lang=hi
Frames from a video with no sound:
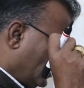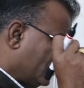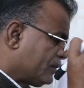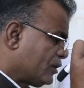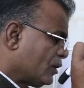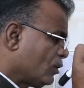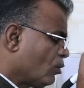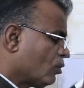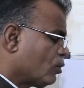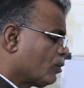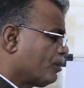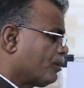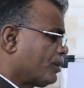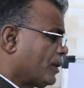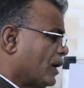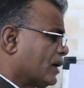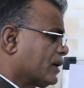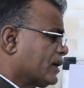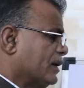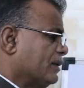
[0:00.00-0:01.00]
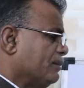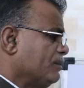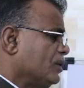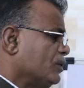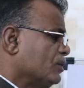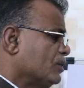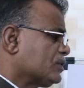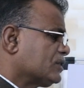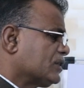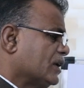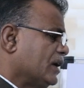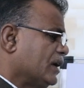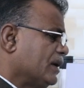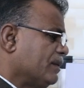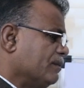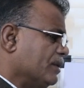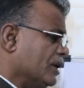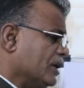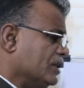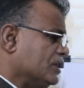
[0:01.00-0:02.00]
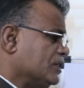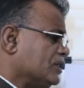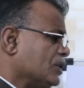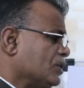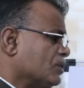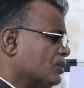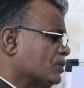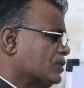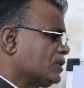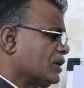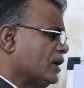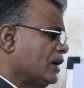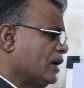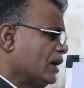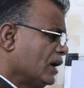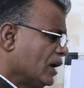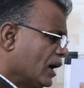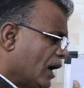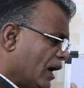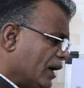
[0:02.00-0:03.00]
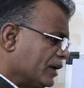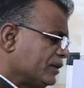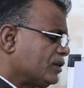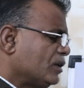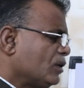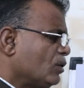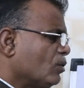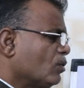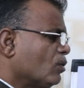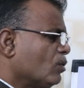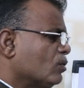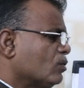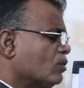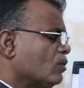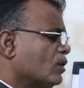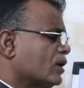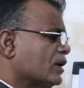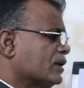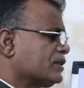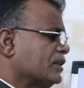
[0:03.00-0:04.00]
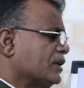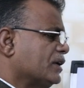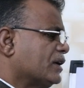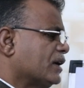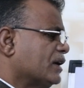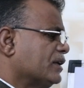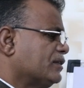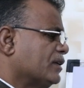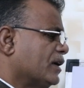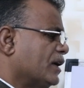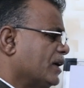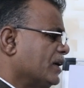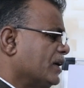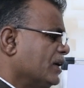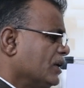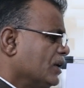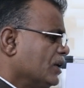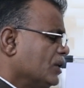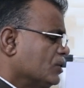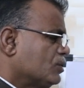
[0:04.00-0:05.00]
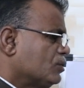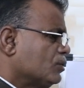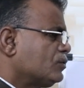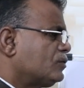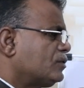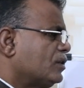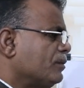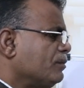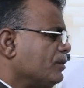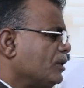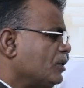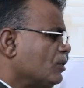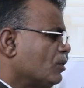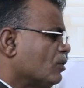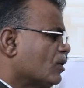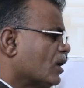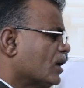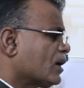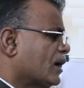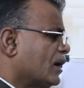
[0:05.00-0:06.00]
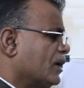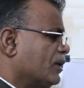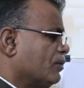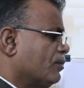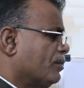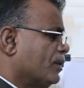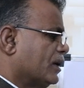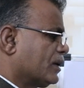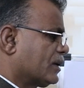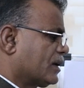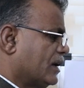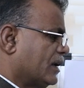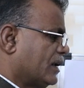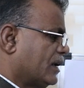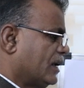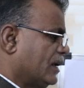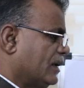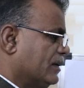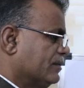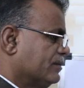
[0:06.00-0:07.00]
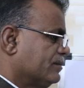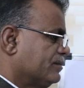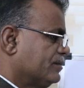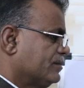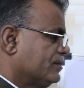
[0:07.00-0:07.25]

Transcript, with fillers: ऐसे लोग प्राकर्मी होते हैं मेहनती होते हैं ऐसे लोगों को अगर देखा जाए तो जमीनों का कारोबार करके